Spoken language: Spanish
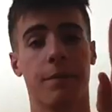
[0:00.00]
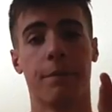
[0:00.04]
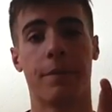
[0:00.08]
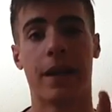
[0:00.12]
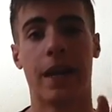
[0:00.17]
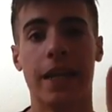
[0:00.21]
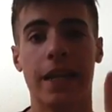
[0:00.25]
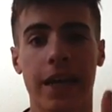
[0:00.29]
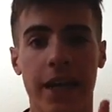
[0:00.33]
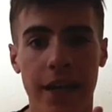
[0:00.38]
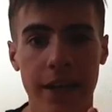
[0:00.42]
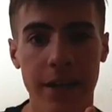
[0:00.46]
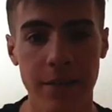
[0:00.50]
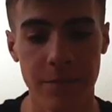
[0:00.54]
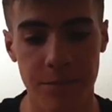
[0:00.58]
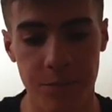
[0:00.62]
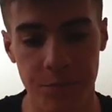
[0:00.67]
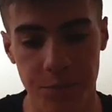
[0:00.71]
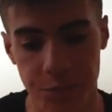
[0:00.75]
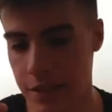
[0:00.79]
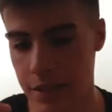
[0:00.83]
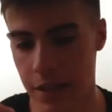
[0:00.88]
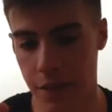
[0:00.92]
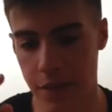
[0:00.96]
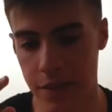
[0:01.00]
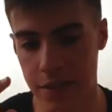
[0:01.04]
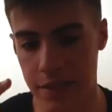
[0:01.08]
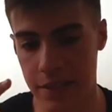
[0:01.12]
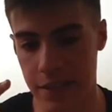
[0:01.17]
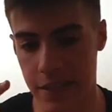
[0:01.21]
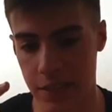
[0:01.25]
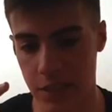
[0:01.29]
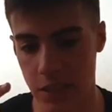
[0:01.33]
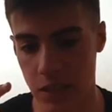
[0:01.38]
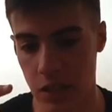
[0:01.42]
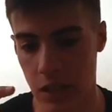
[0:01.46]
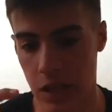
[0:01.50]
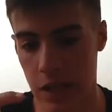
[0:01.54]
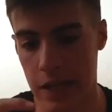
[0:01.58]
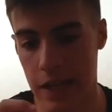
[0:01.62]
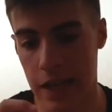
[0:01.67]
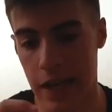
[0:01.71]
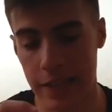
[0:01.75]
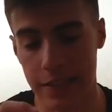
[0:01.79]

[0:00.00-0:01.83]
Para ligar necesitas la